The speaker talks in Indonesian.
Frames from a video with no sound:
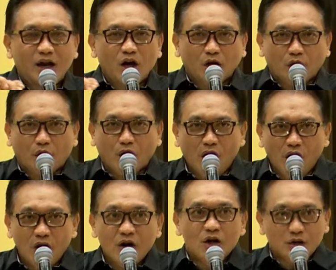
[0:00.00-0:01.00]
Roh
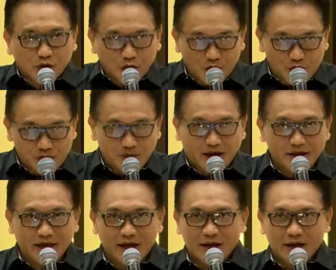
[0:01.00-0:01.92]
Kudus. Makanya